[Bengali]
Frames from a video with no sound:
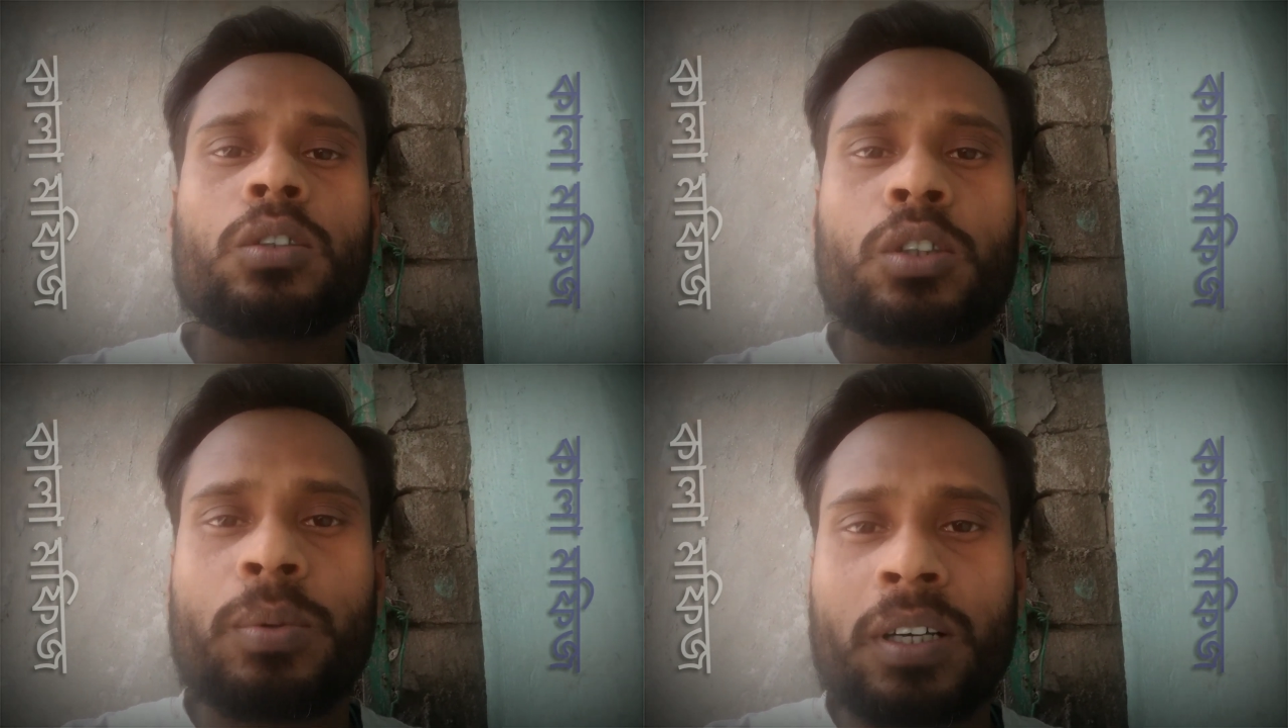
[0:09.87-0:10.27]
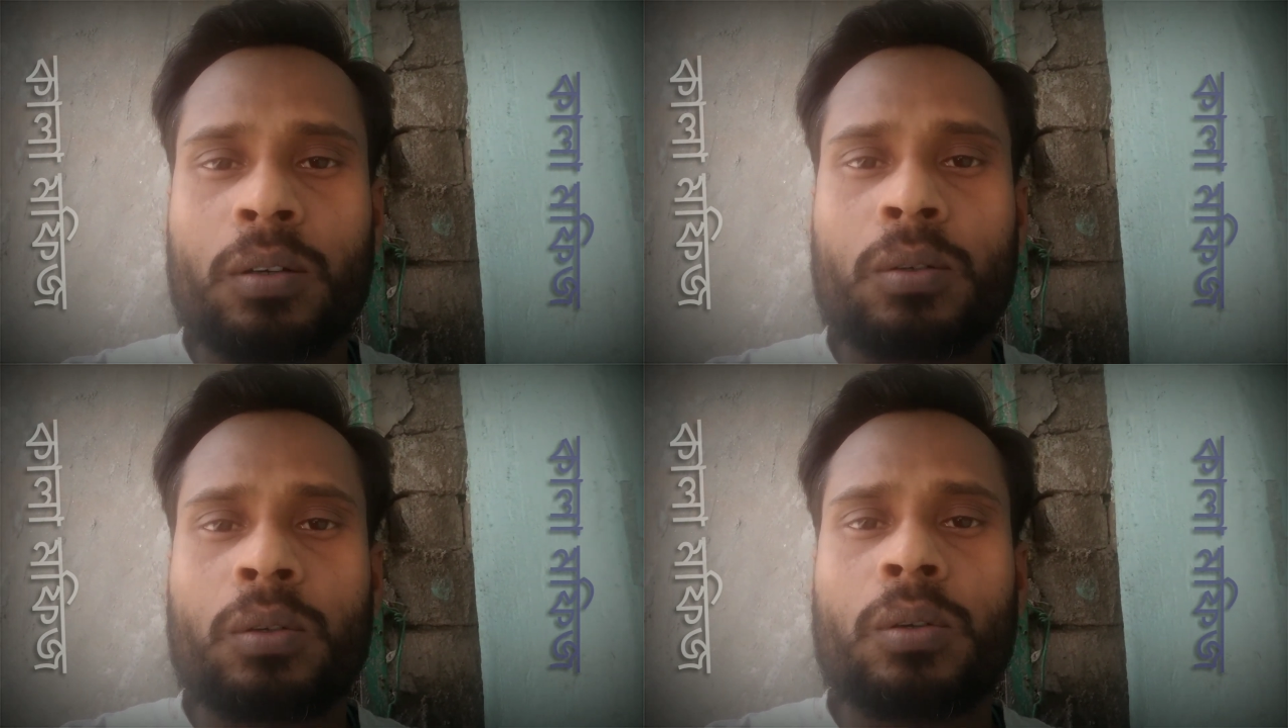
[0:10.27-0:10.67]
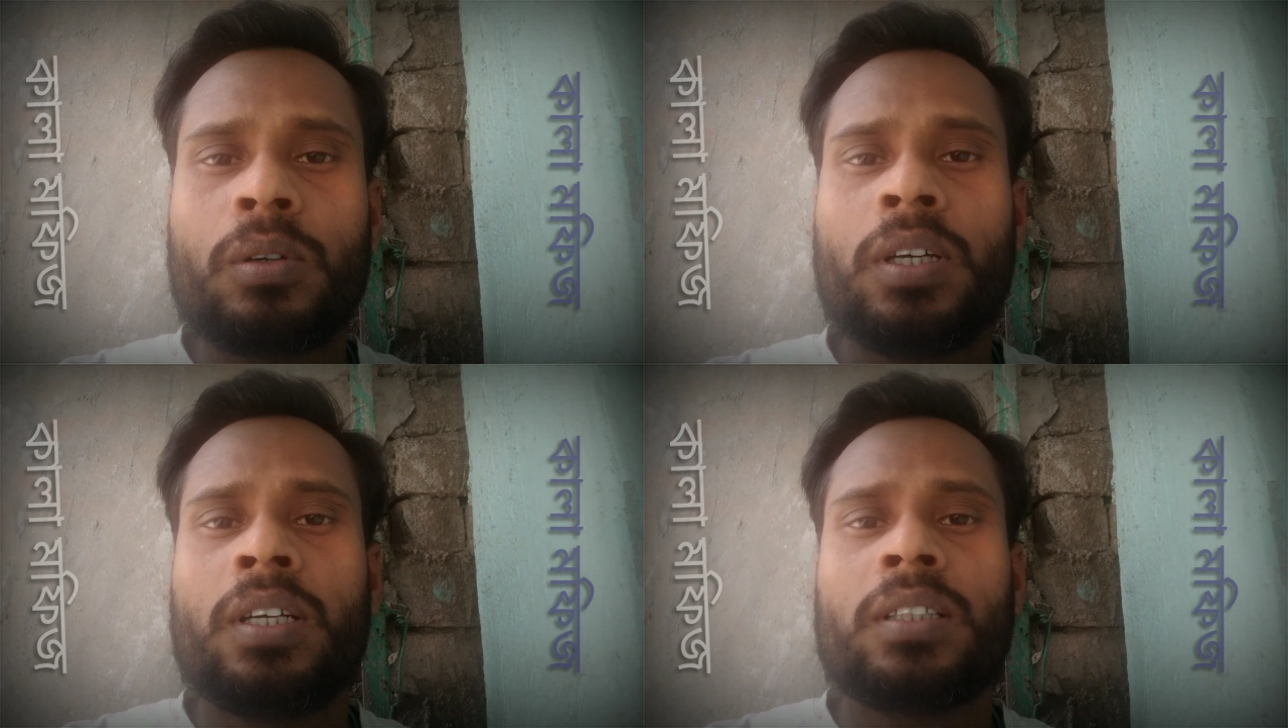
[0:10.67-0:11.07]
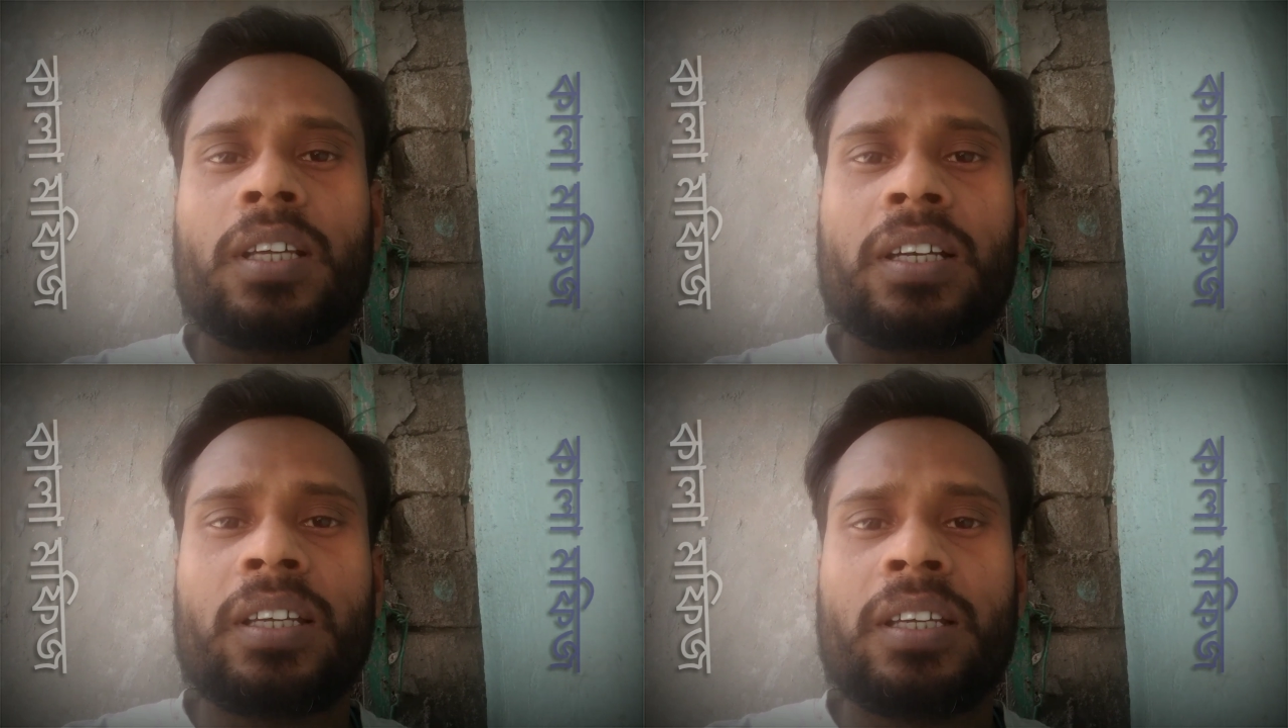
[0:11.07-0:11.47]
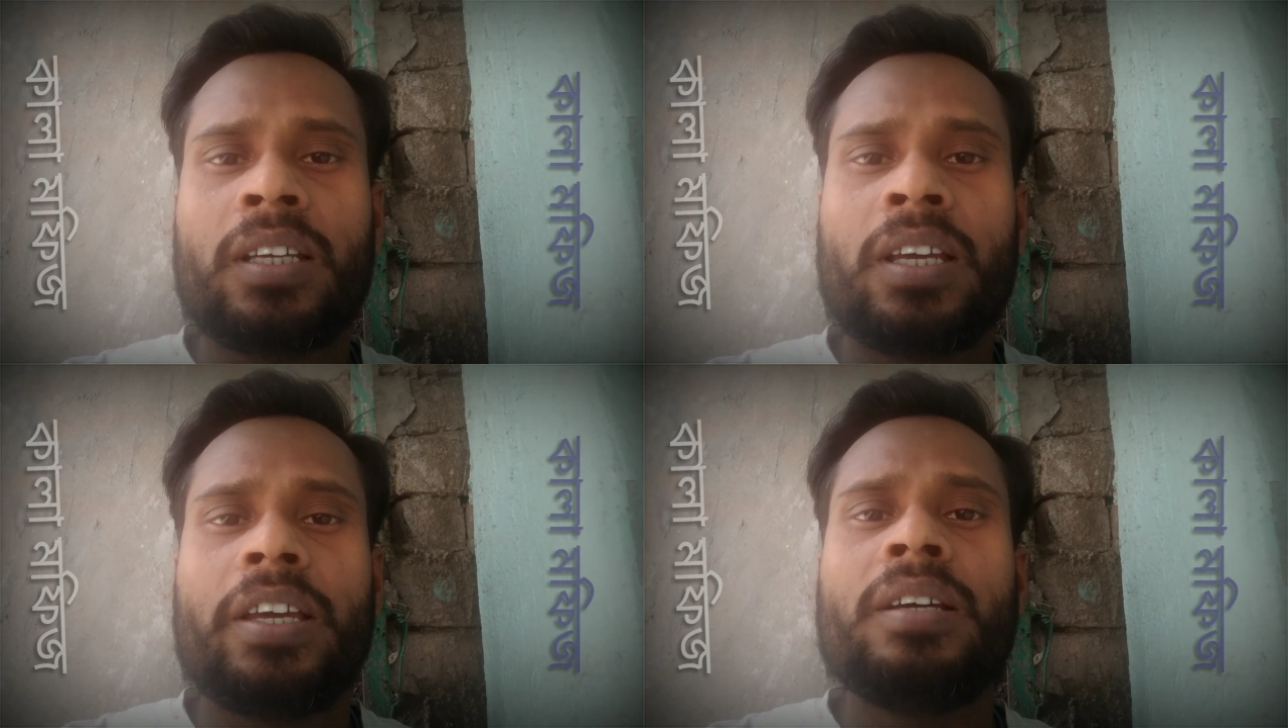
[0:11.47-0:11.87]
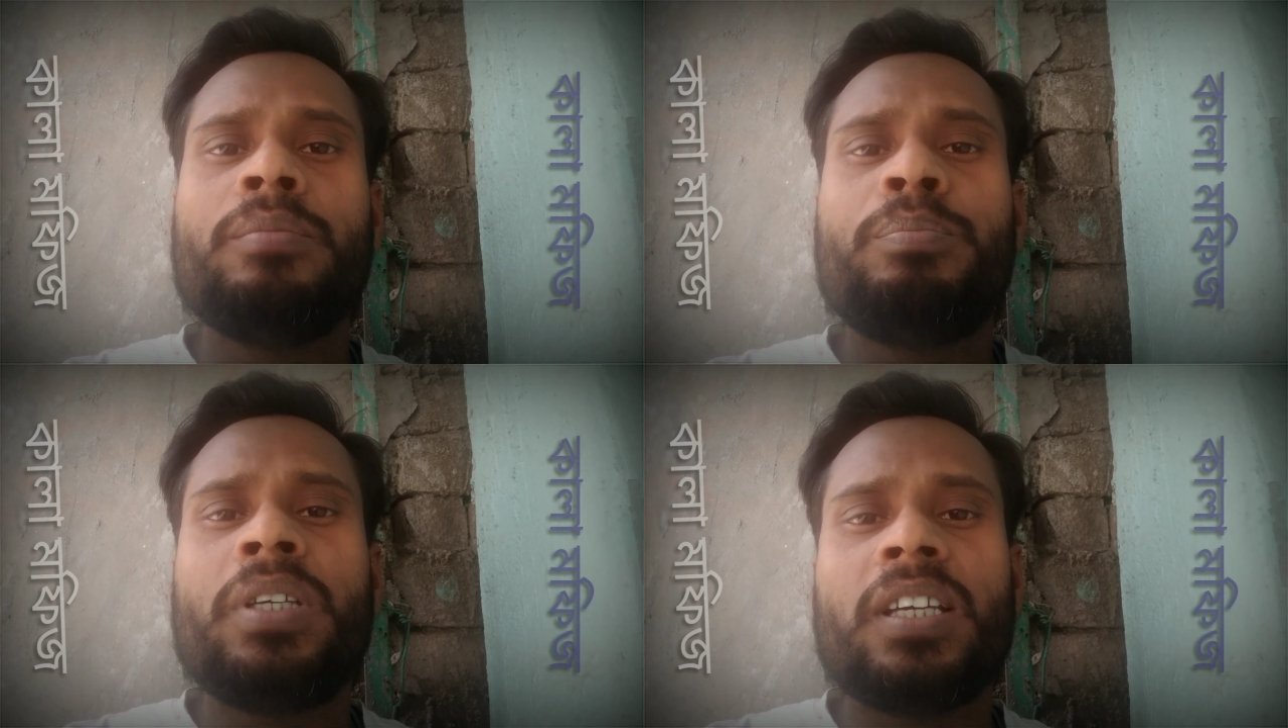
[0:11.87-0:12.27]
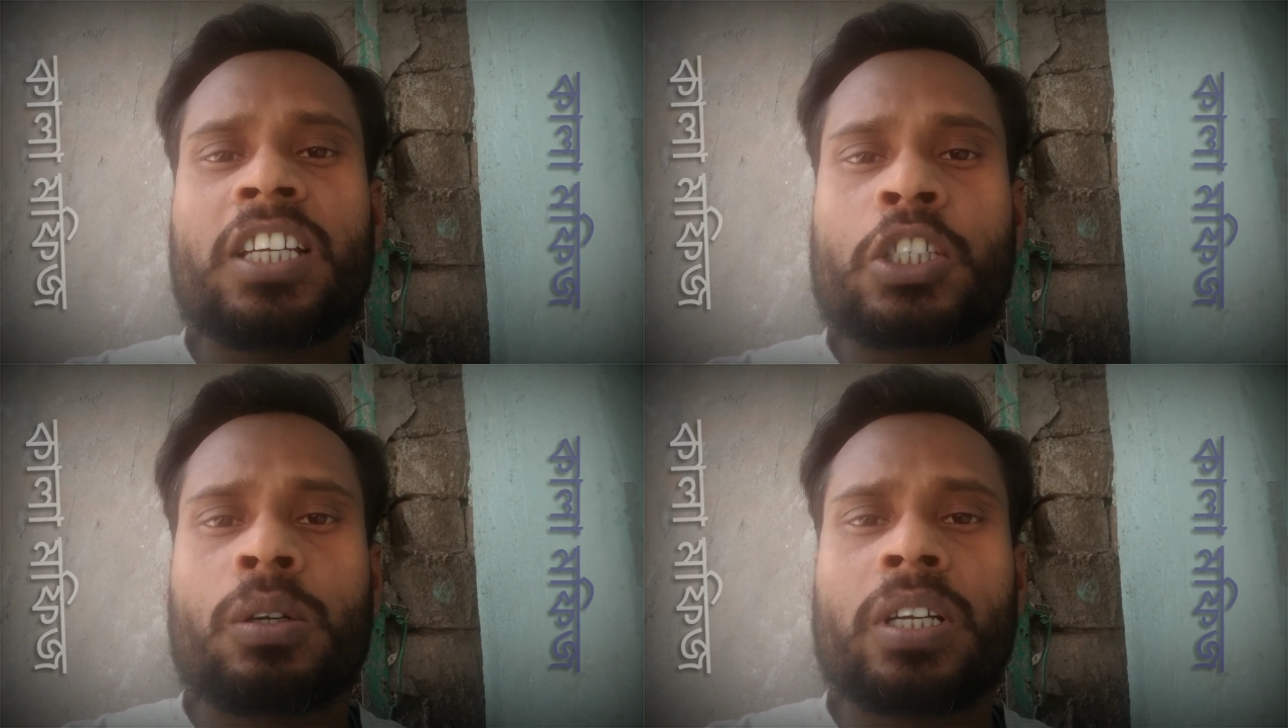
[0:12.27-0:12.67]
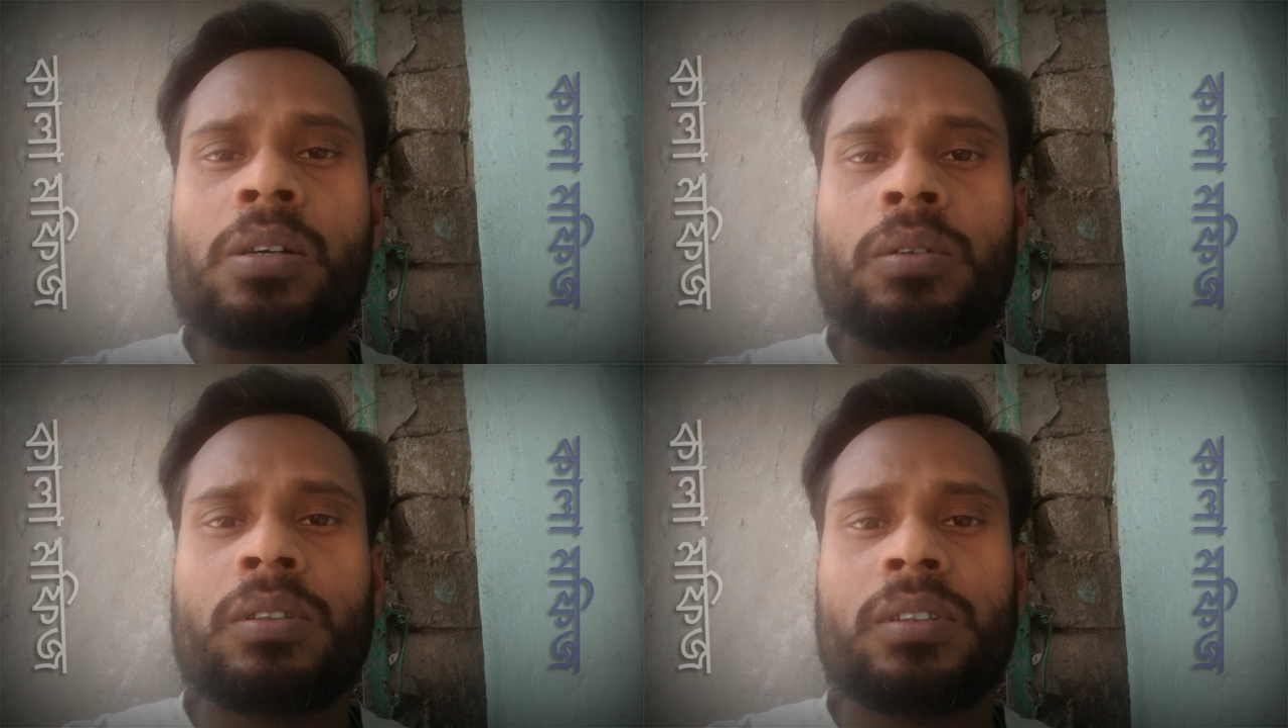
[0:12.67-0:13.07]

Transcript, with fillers: অথবা কখনো তাকে এমপি ইলেকশনেও